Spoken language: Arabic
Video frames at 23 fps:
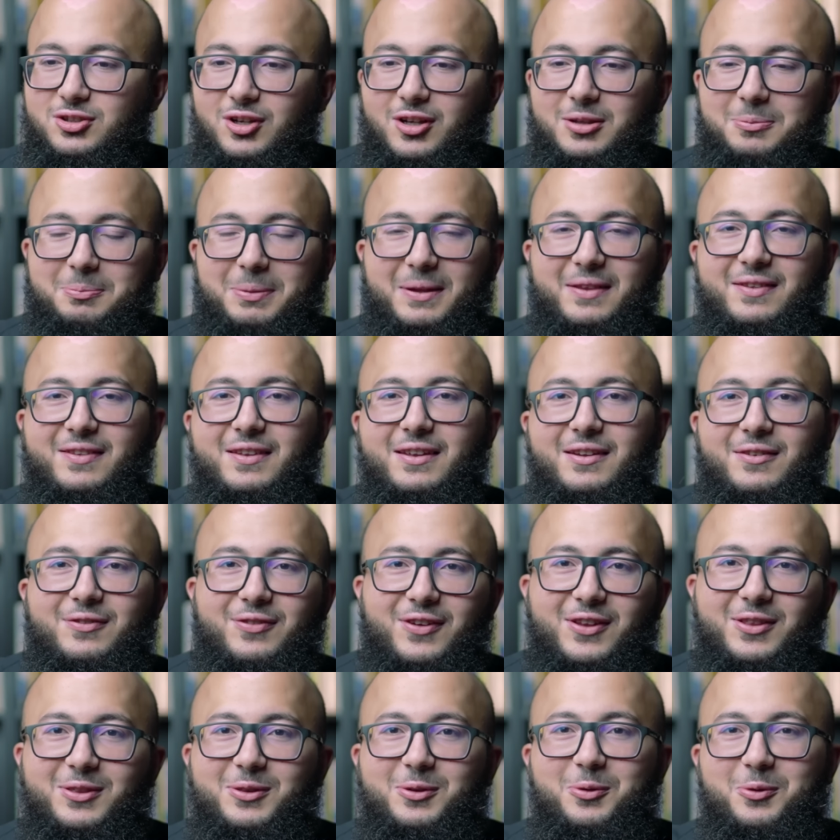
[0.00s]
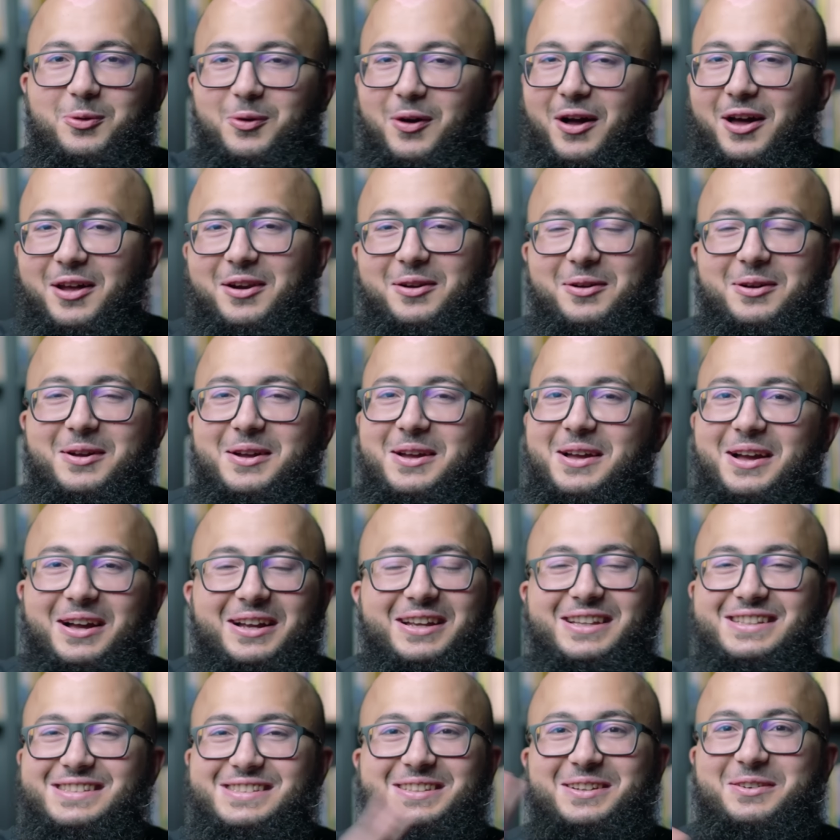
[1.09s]
حط بنزين في يده وحرق
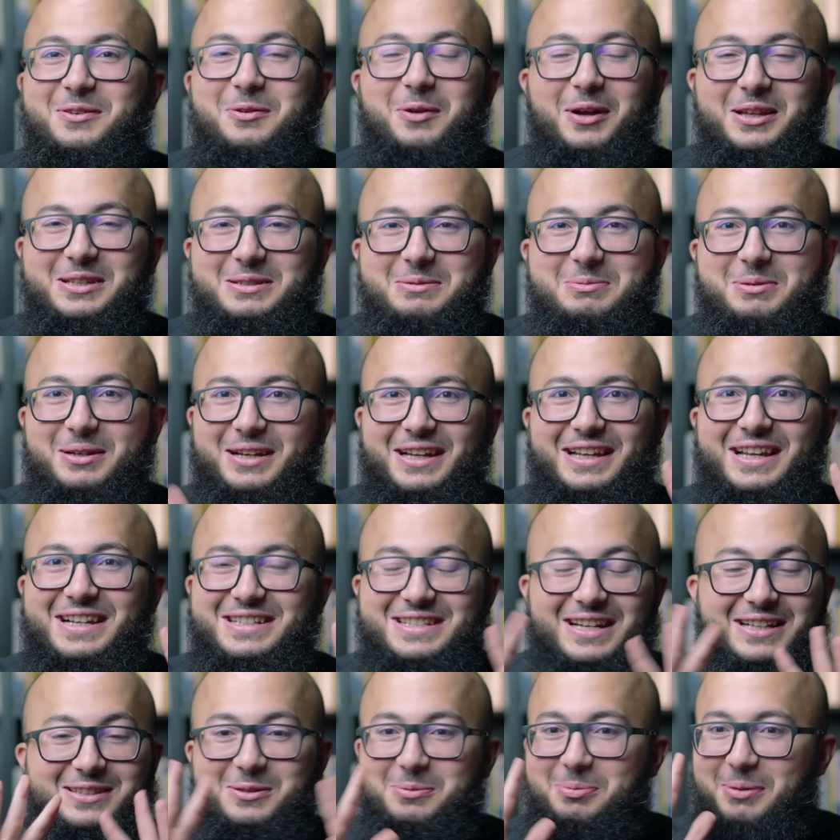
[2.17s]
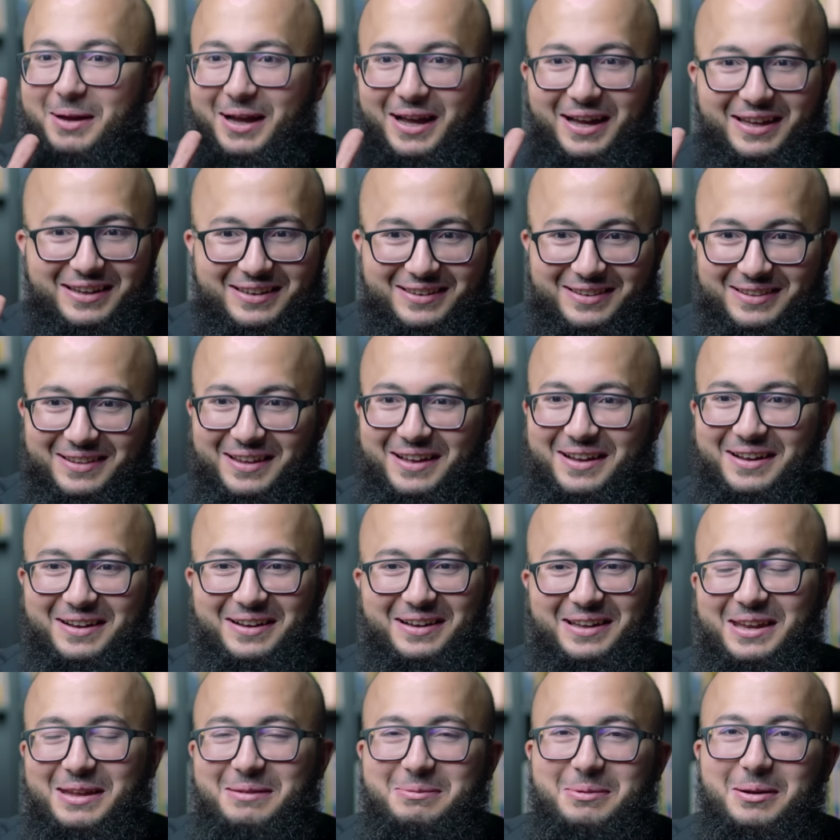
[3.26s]
قصه كل واحد يجيب لك علاجات سبحان الله
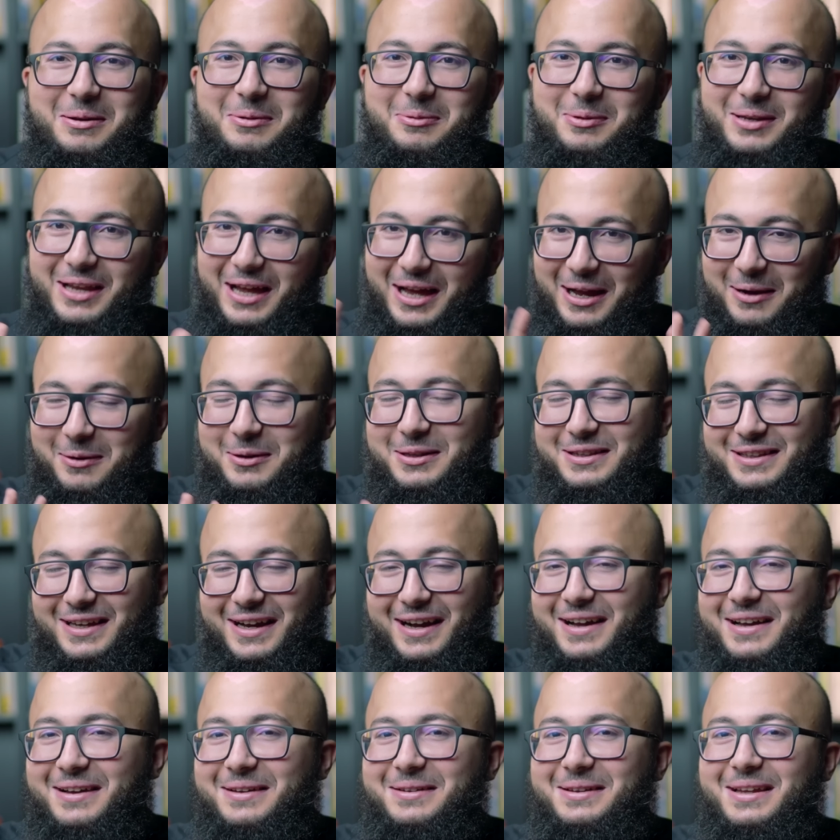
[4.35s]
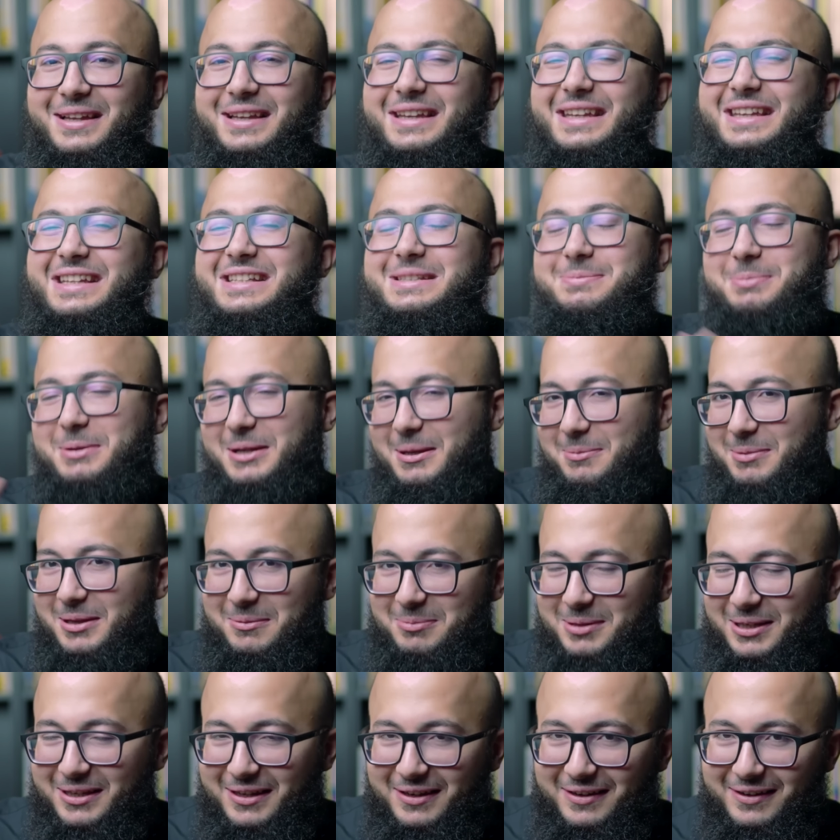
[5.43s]
غريبه وانا حاولت أغ... يعني نسبه كبيره
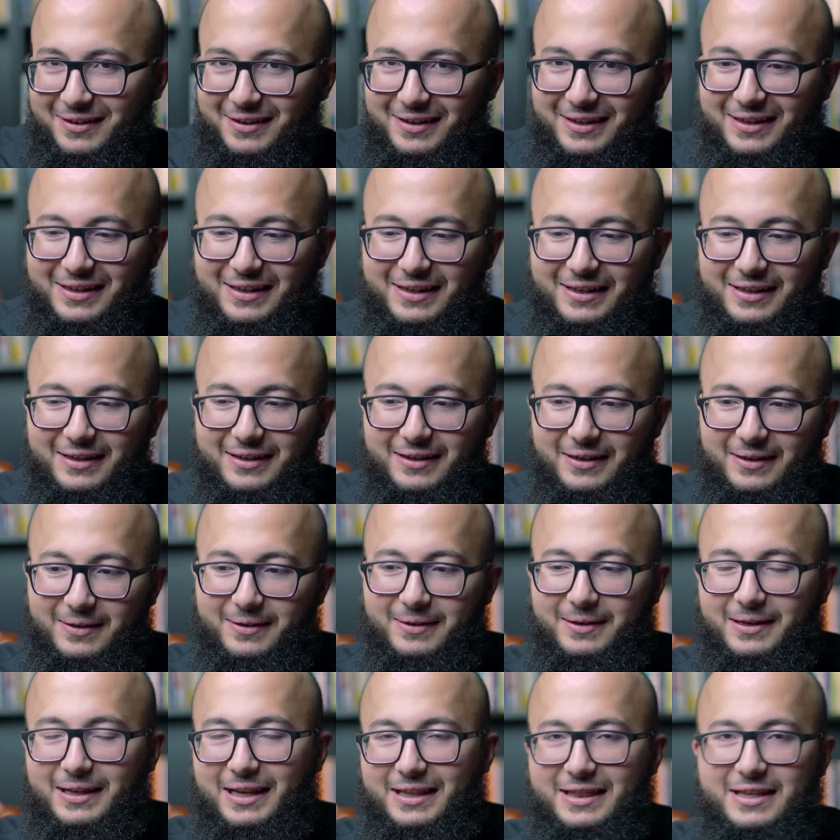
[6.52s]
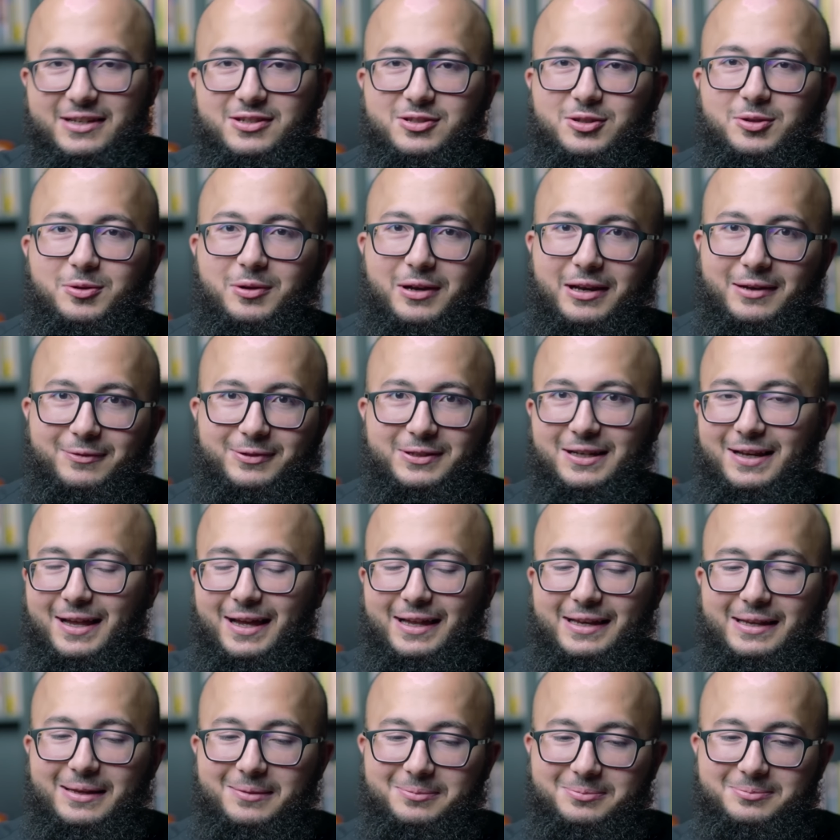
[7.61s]
منها آه الى درجه من الفتره
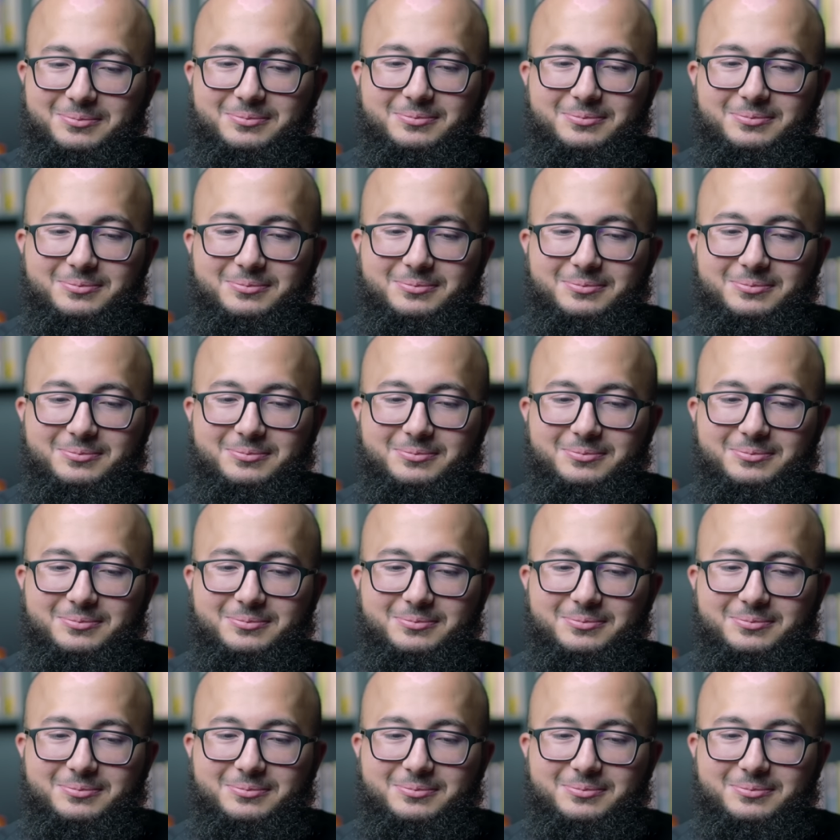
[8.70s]
الحاليه